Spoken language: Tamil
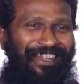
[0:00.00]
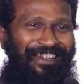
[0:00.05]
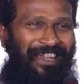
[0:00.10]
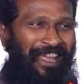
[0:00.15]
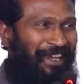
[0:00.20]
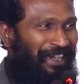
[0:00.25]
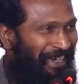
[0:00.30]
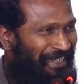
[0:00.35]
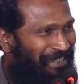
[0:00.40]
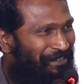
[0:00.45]

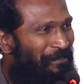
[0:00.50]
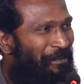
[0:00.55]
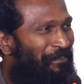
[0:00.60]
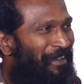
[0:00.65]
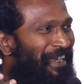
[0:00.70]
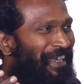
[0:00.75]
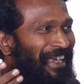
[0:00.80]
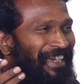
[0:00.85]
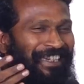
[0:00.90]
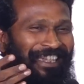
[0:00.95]
நான்
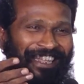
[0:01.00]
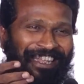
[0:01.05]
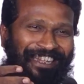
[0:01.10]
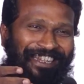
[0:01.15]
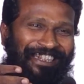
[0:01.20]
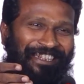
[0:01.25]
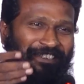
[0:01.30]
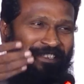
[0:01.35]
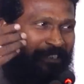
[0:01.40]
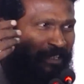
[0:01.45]
நிஜமாவே கேட்டேன்
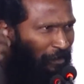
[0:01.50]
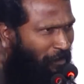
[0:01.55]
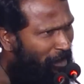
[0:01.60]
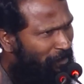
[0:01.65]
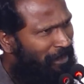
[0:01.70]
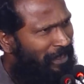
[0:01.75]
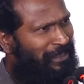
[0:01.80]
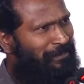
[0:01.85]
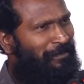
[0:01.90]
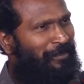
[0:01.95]

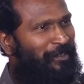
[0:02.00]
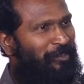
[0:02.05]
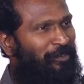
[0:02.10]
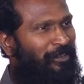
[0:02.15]
நிஜமாவே